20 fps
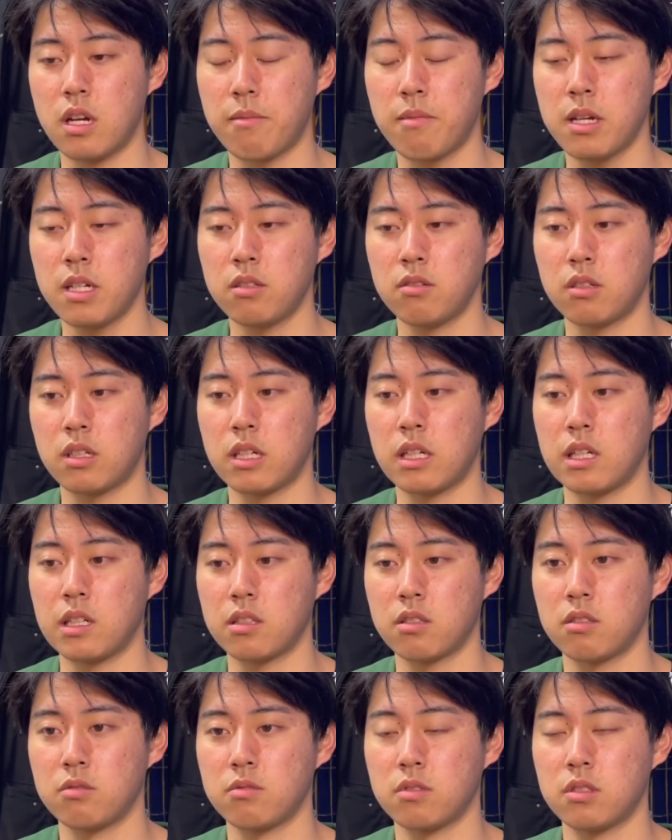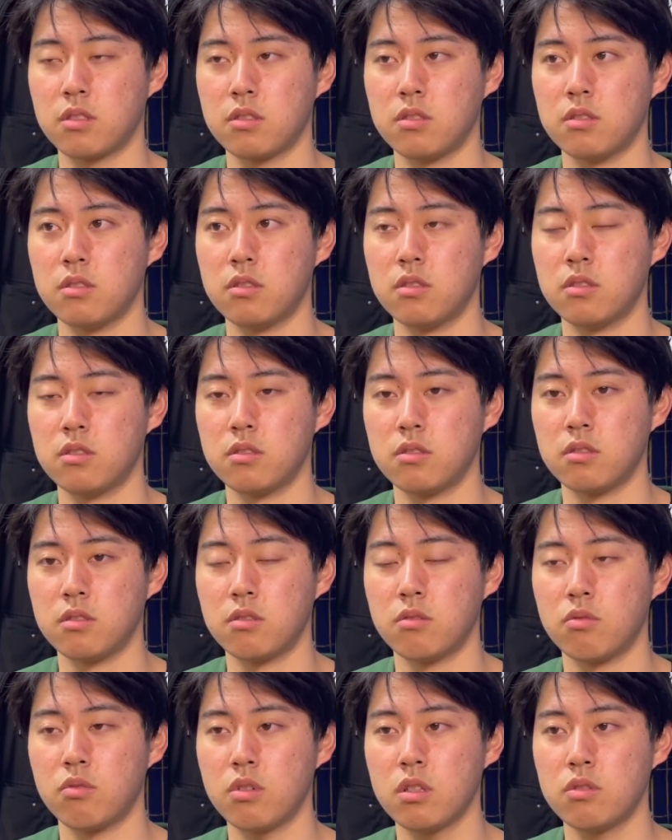ばいのかなと。思うん。
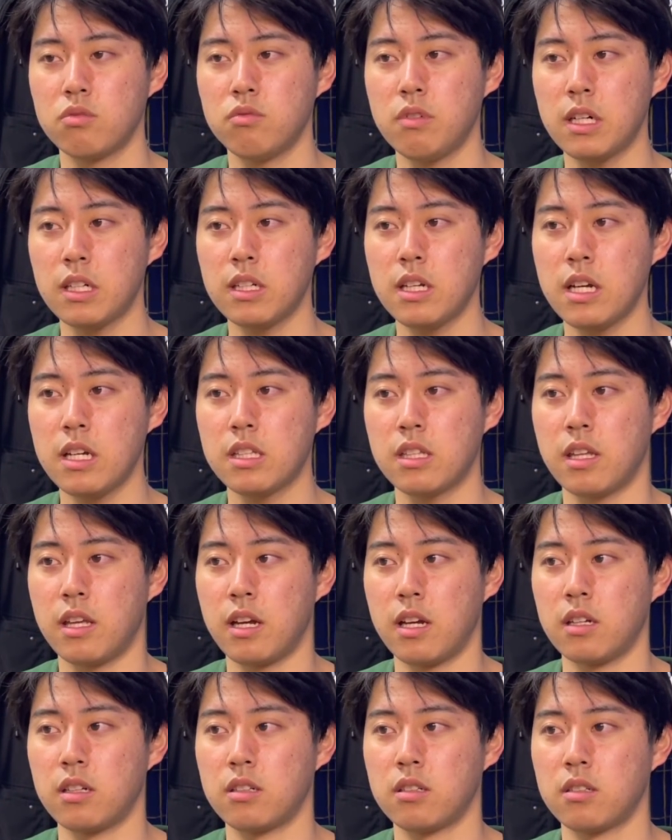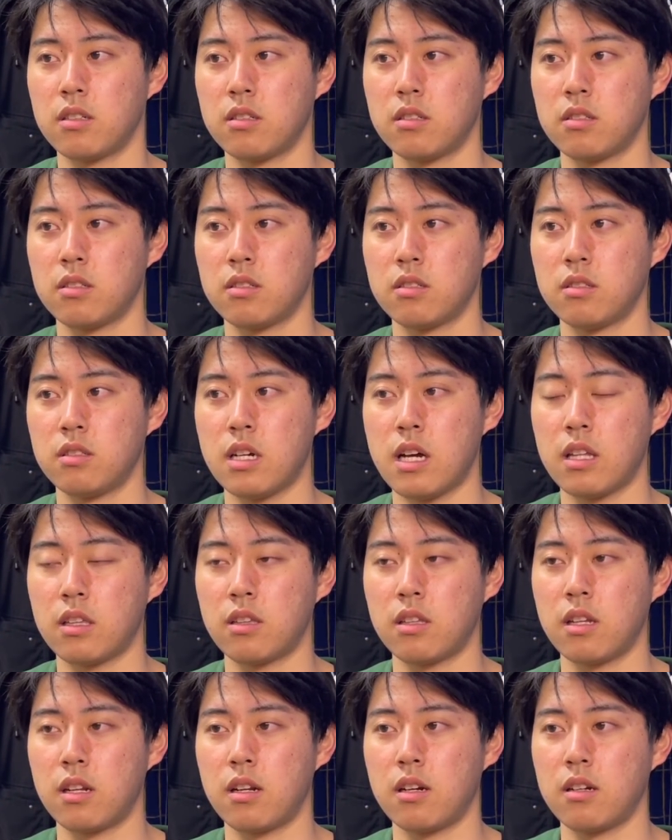俺、浮気相手やん。会っ
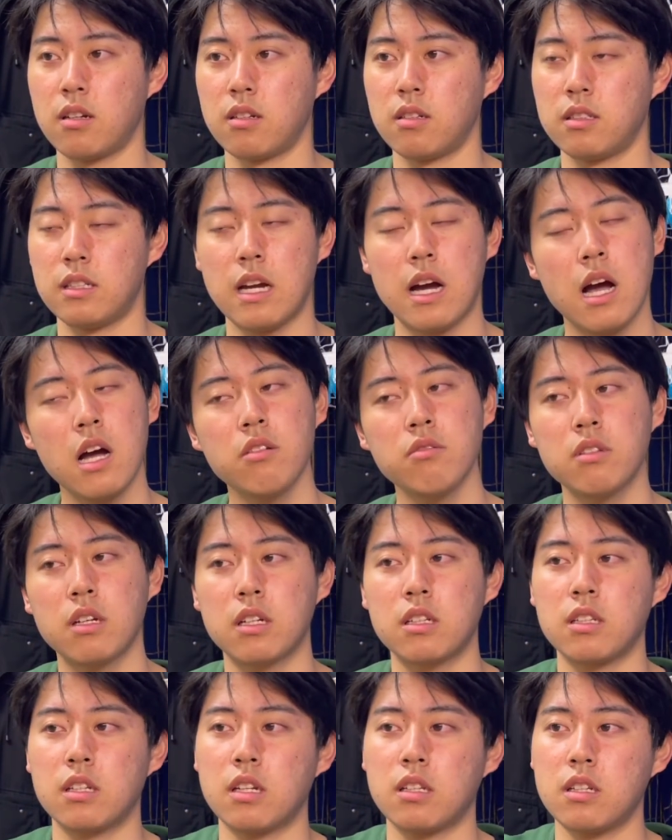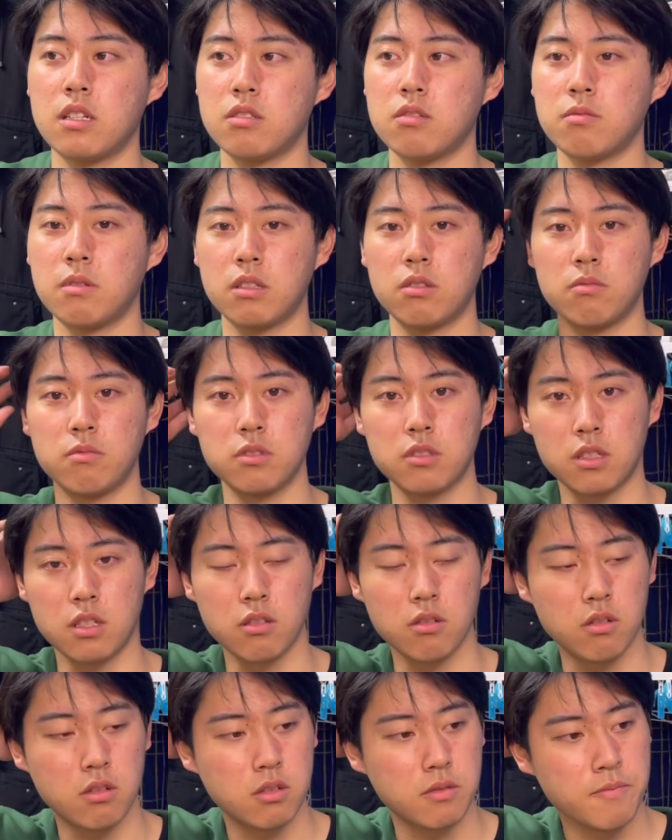たら。いや、会うだけなら大丈夫だと思うんですけ
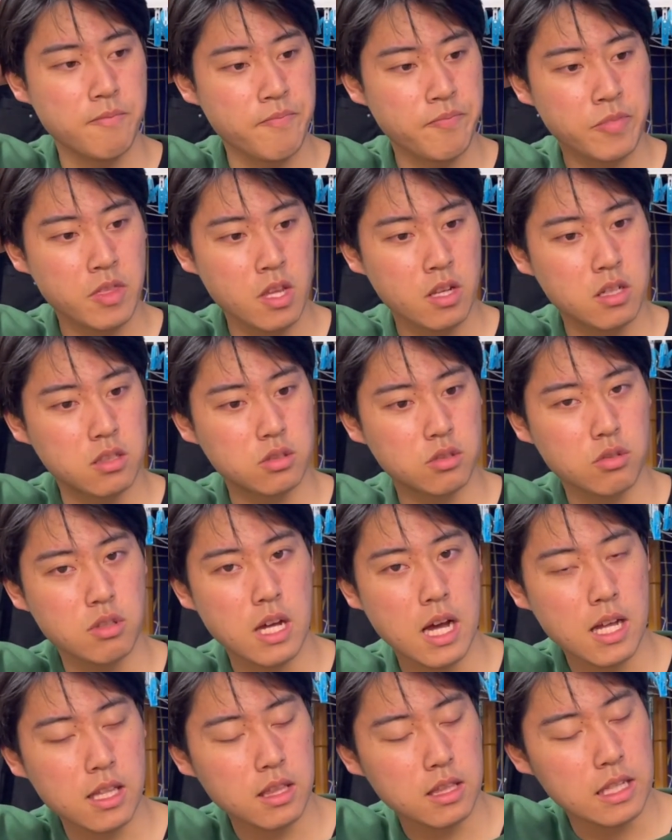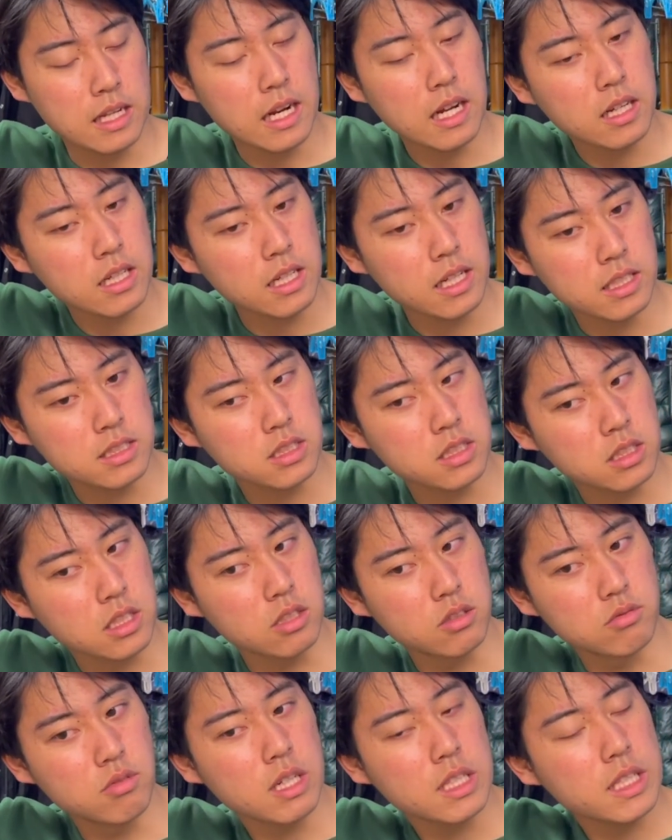ど、それで会ってなんかやっちゃったら
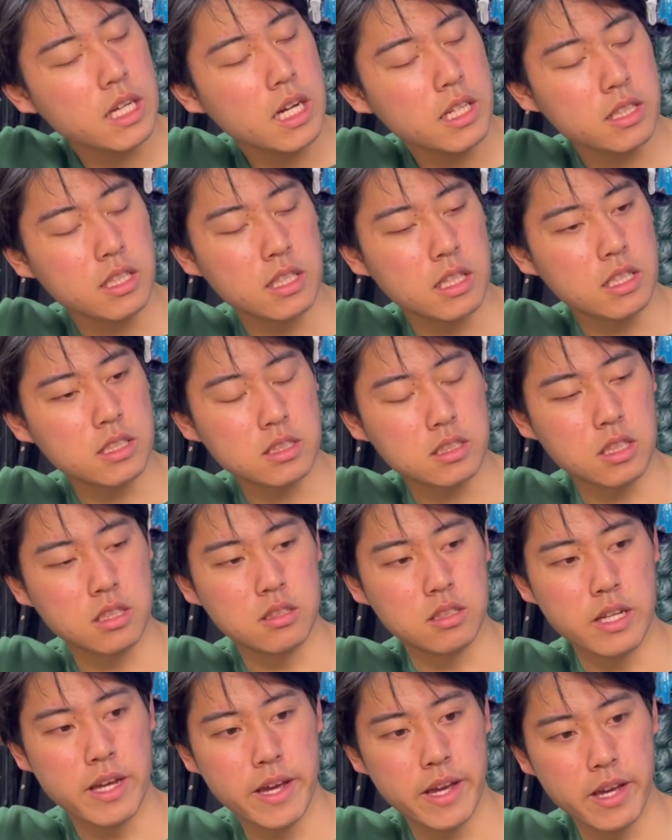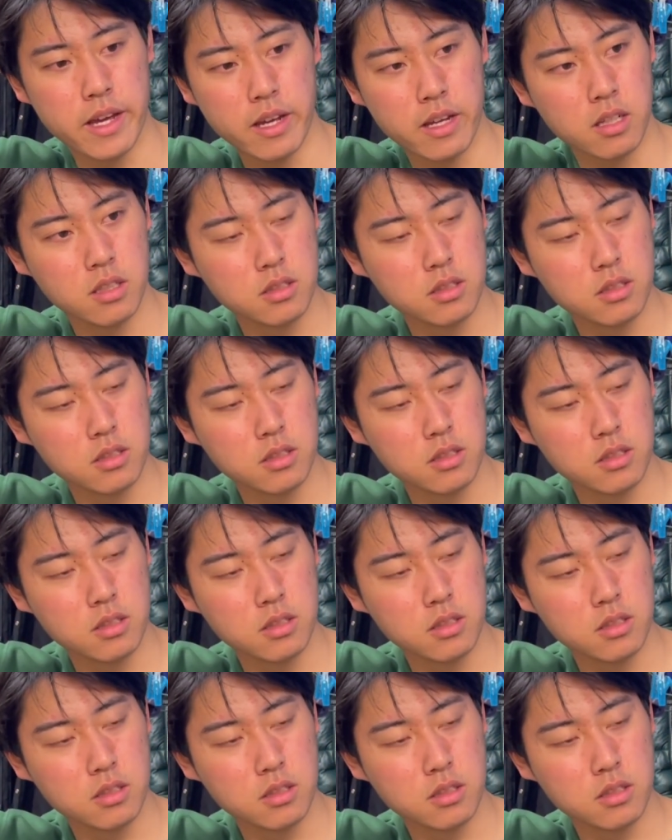浮気相手になっちゃうんで、